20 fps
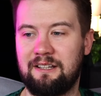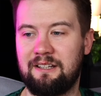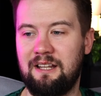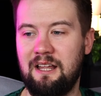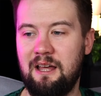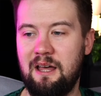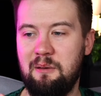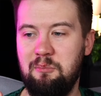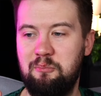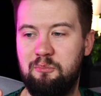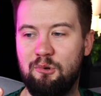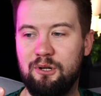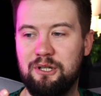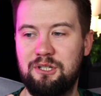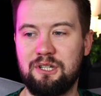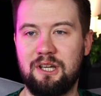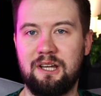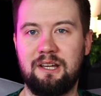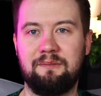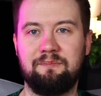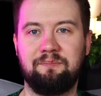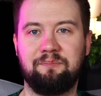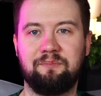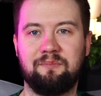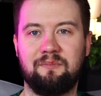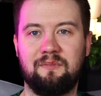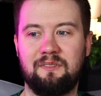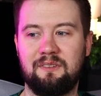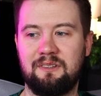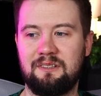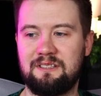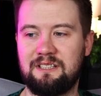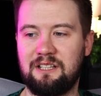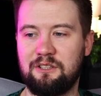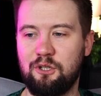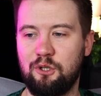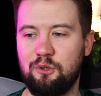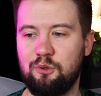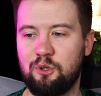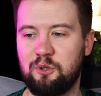na płycie mm,
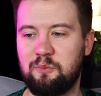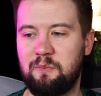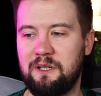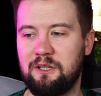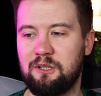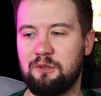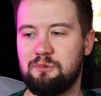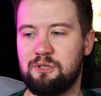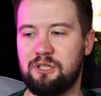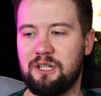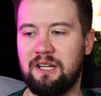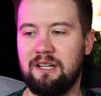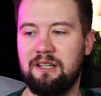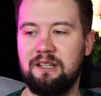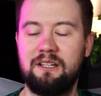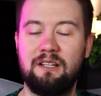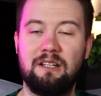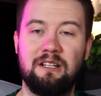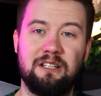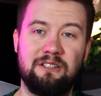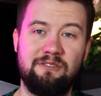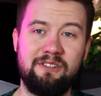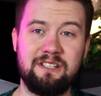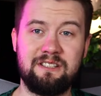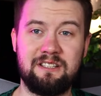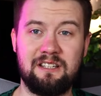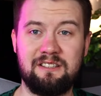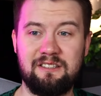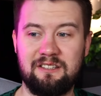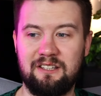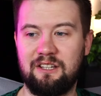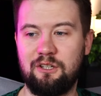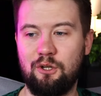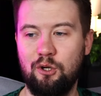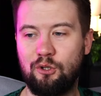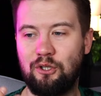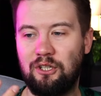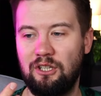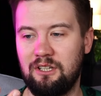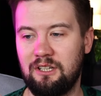stadionu odbędą się dwie sesje
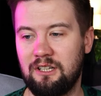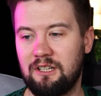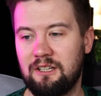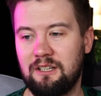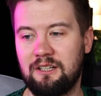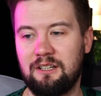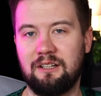jogi.